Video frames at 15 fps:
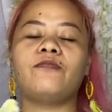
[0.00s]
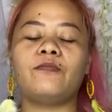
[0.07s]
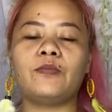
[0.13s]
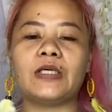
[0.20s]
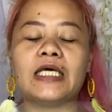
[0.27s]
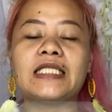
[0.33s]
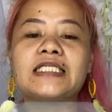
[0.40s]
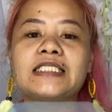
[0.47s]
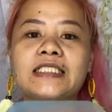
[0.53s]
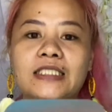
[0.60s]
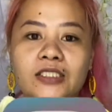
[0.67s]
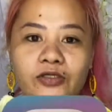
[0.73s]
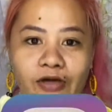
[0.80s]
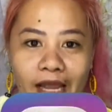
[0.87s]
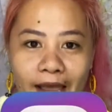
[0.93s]

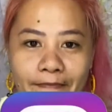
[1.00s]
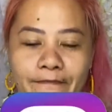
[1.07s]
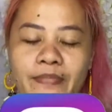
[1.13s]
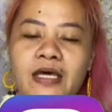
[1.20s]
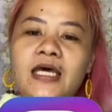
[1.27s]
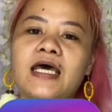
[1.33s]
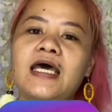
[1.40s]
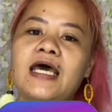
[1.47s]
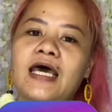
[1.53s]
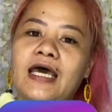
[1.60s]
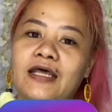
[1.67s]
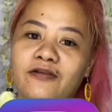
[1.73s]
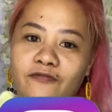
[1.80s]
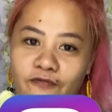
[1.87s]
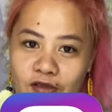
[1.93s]
Instagram
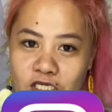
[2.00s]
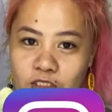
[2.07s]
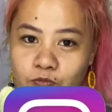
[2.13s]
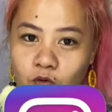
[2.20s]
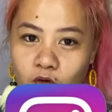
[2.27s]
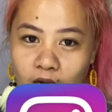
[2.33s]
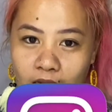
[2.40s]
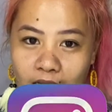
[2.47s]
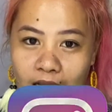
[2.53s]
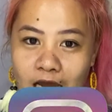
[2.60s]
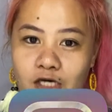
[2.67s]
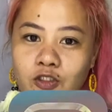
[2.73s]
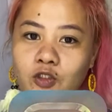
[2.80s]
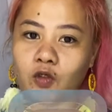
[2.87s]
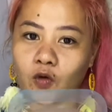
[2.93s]
and Facebook
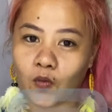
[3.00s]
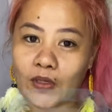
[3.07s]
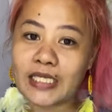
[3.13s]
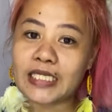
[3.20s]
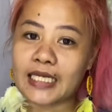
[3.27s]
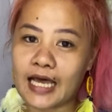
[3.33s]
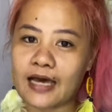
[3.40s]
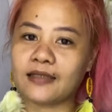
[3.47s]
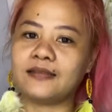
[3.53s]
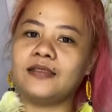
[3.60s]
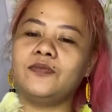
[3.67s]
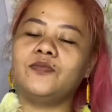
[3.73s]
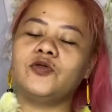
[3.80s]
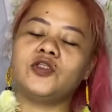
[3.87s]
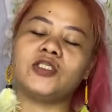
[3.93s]
account. Queen Knock din
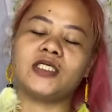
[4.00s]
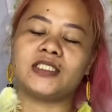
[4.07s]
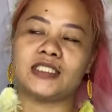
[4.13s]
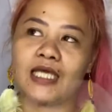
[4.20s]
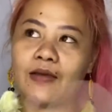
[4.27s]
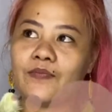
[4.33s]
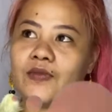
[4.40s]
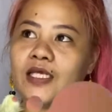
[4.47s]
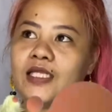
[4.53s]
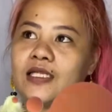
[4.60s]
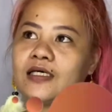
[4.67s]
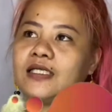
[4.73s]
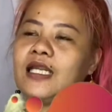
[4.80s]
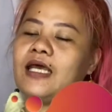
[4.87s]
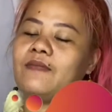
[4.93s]
po siya. Same din
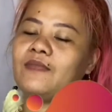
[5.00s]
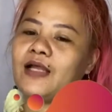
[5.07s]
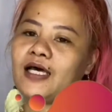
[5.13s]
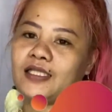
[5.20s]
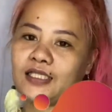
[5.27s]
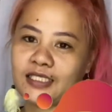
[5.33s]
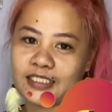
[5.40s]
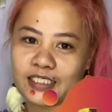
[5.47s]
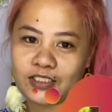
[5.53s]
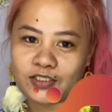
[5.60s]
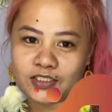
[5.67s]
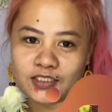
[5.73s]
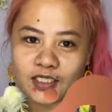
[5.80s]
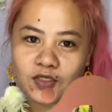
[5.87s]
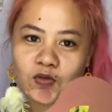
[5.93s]
ang name natin dito
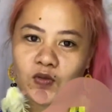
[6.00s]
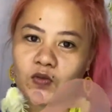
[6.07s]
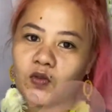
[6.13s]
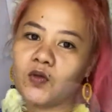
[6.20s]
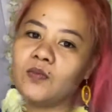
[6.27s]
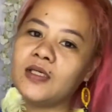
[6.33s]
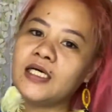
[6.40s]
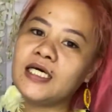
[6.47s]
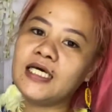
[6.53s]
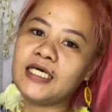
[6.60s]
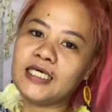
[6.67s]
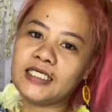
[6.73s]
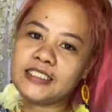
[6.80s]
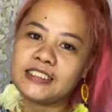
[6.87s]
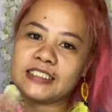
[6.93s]
sa YouTube.
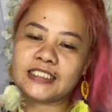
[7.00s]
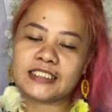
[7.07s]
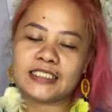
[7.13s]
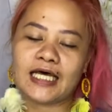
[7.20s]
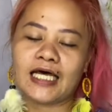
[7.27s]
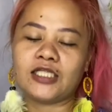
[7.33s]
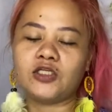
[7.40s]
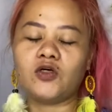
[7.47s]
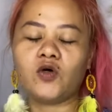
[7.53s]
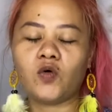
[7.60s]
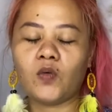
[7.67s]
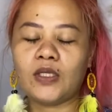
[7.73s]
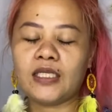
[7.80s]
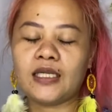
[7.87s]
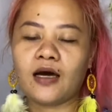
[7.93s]
It's just that yung
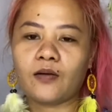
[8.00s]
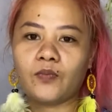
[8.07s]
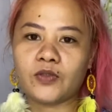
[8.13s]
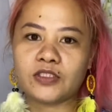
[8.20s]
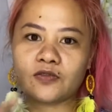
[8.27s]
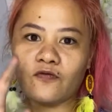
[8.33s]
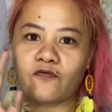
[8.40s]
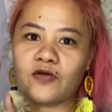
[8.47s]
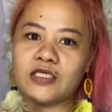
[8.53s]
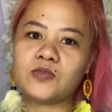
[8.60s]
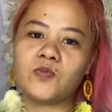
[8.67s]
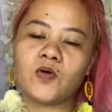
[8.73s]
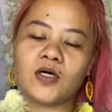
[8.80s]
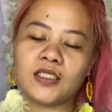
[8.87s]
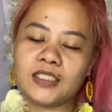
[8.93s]
Queen Knock po sa
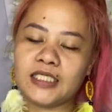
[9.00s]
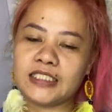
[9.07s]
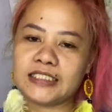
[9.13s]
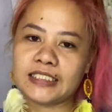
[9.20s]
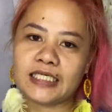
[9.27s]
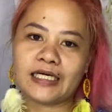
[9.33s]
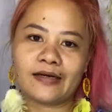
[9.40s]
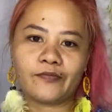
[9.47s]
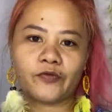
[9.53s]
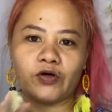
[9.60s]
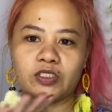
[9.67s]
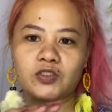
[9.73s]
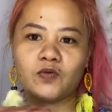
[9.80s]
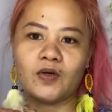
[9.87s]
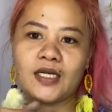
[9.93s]
Facebook at Instagram ko
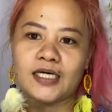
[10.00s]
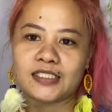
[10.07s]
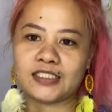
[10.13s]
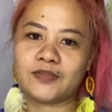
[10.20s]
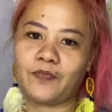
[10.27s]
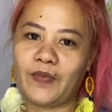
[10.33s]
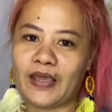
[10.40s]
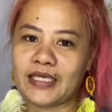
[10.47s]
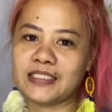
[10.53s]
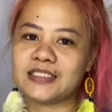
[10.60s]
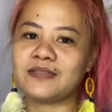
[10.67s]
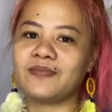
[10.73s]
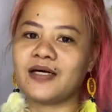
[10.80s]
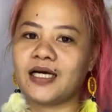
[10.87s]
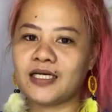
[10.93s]
is walang space.
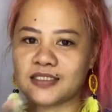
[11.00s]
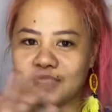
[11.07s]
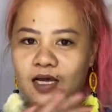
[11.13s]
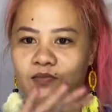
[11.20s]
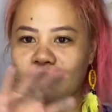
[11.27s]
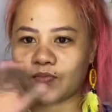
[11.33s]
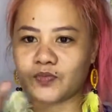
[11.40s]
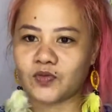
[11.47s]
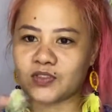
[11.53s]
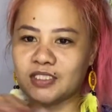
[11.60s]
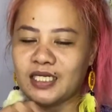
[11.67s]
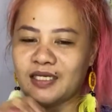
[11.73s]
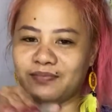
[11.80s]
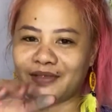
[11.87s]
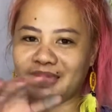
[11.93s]
Magkasama po
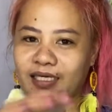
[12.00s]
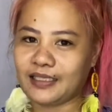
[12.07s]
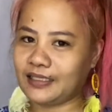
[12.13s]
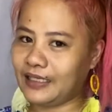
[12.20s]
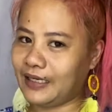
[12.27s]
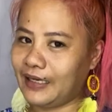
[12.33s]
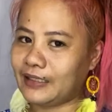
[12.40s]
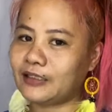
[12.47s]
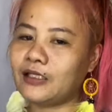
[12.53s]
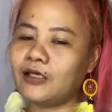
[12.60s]
sila magkadikit.